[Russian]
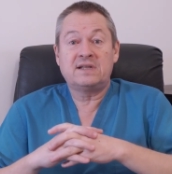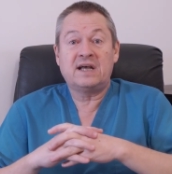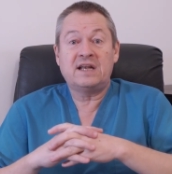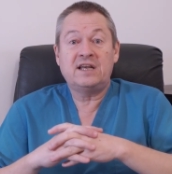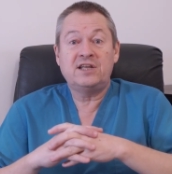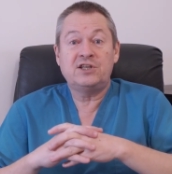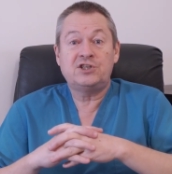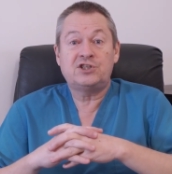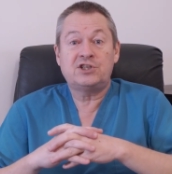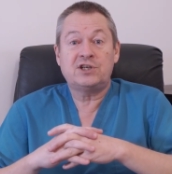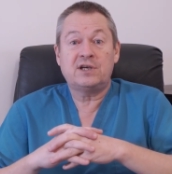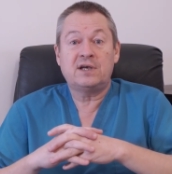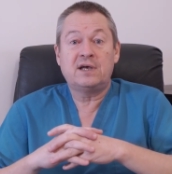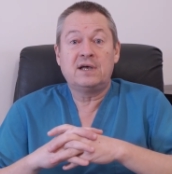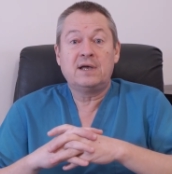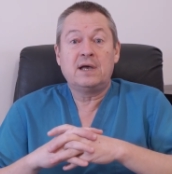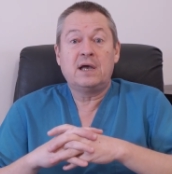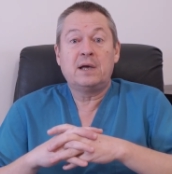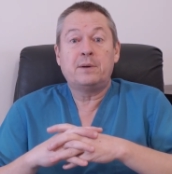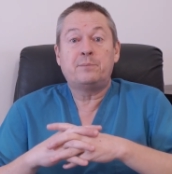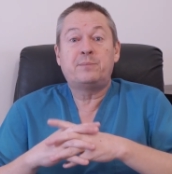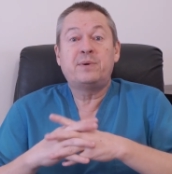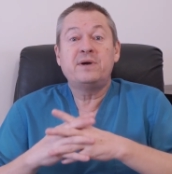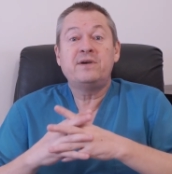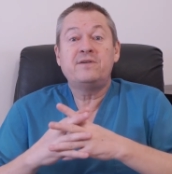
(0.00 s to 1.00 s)
наличие
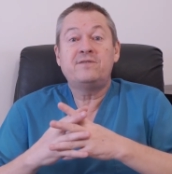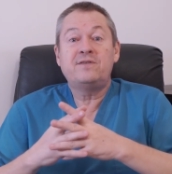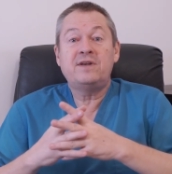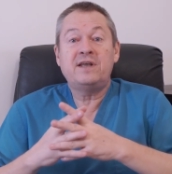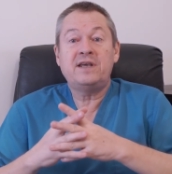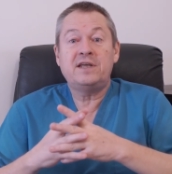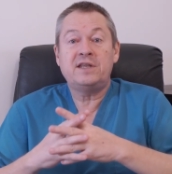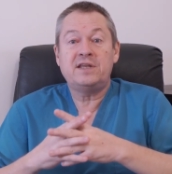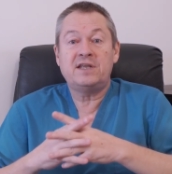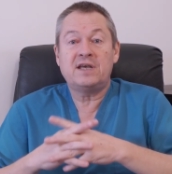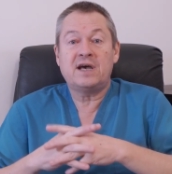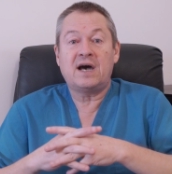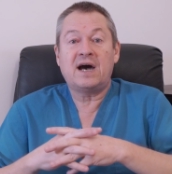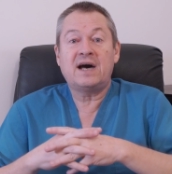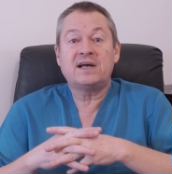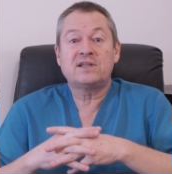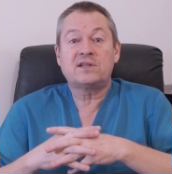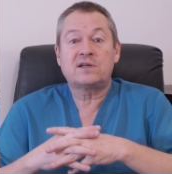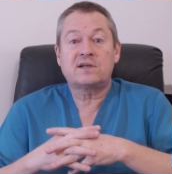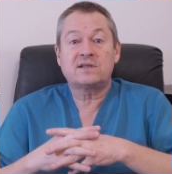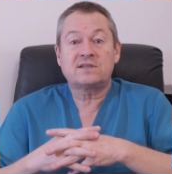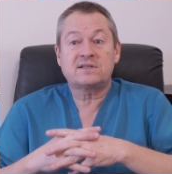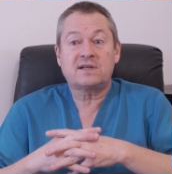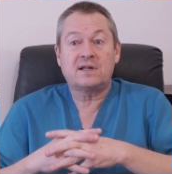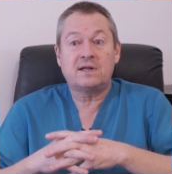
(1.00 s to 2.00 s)
появления
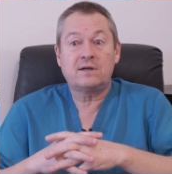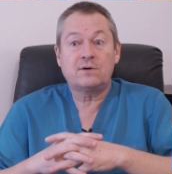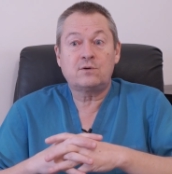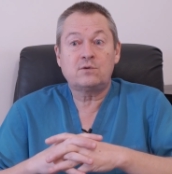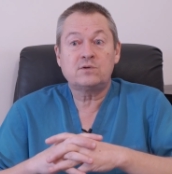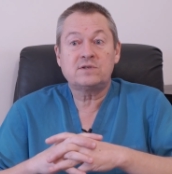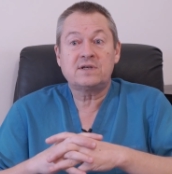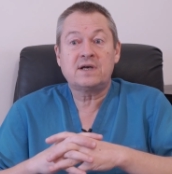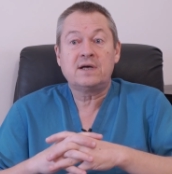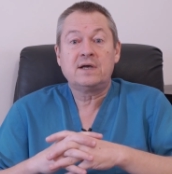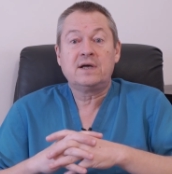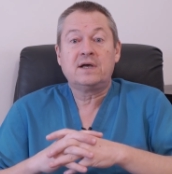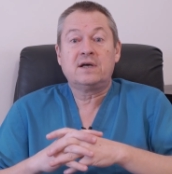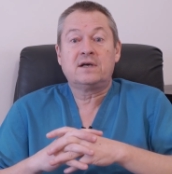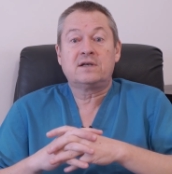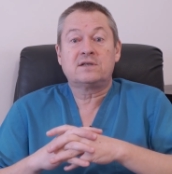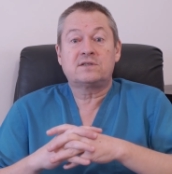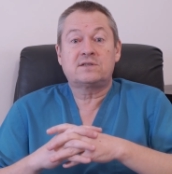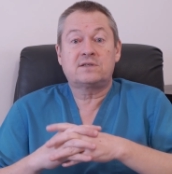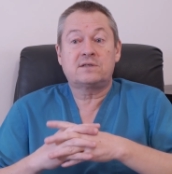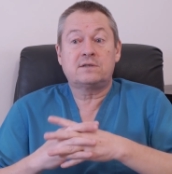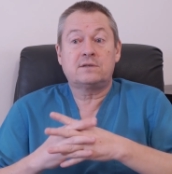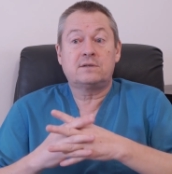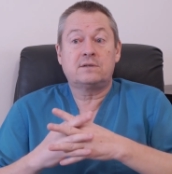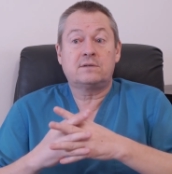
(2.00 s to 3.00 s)
атеросклероза
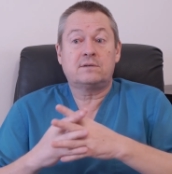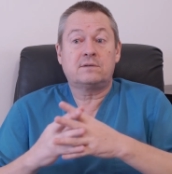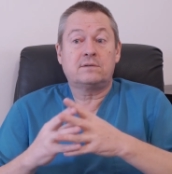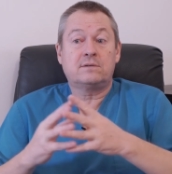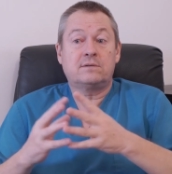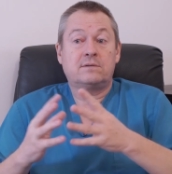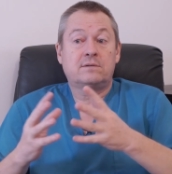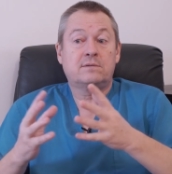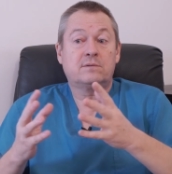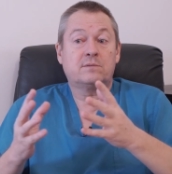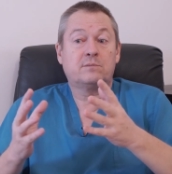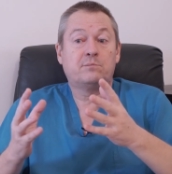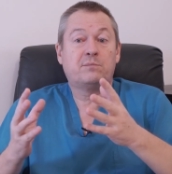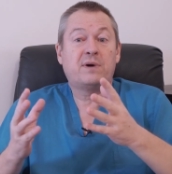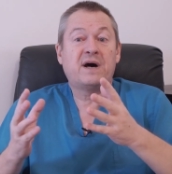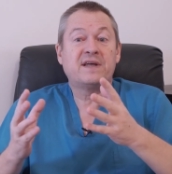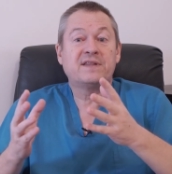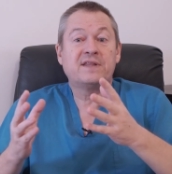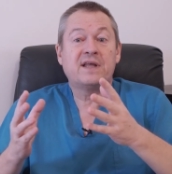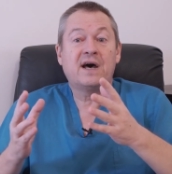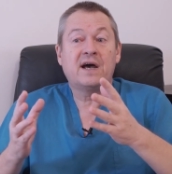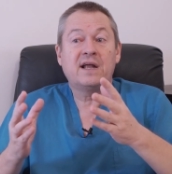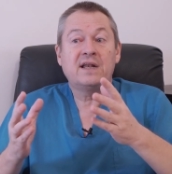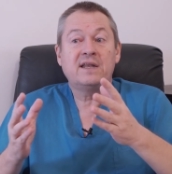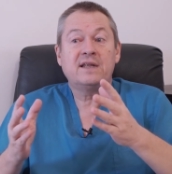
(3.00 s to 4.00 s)
с, э,
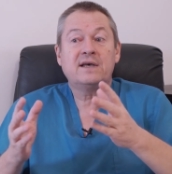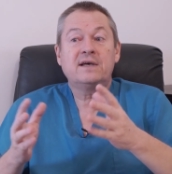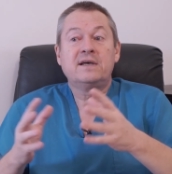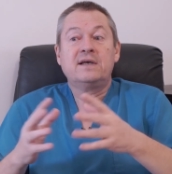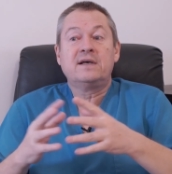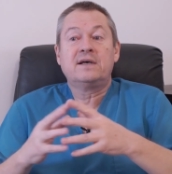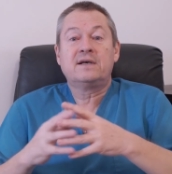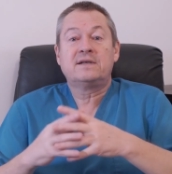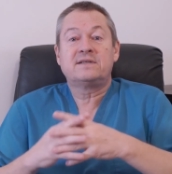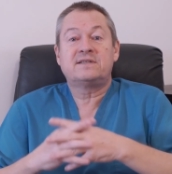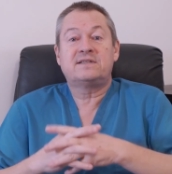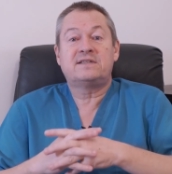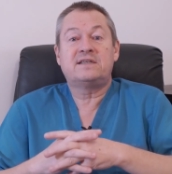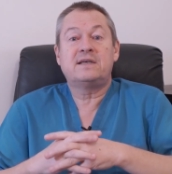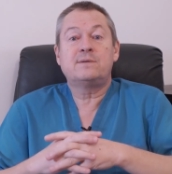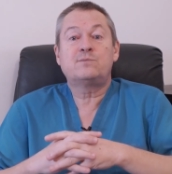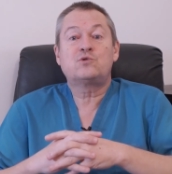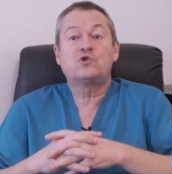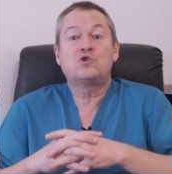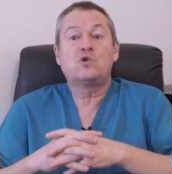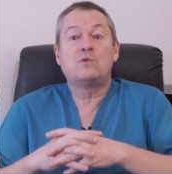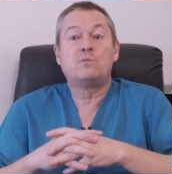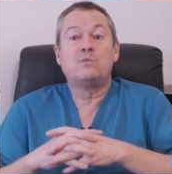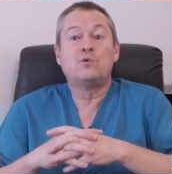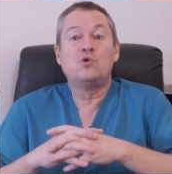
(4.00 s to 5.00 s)
банально с
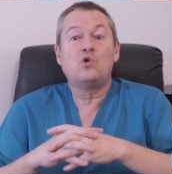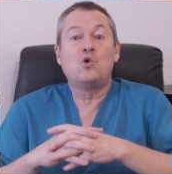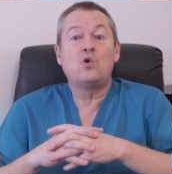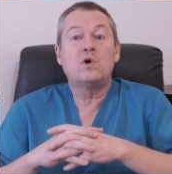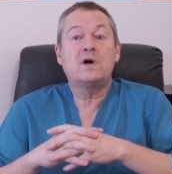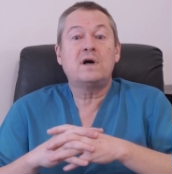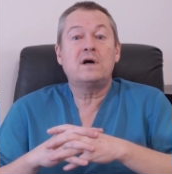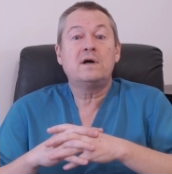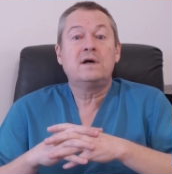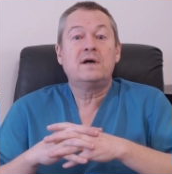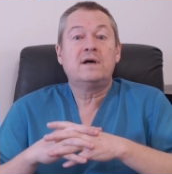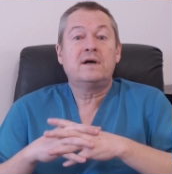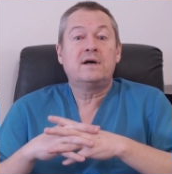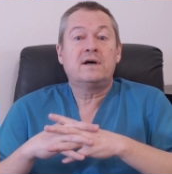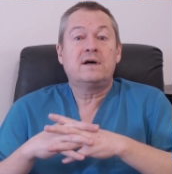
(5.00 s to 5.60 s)
тем, что много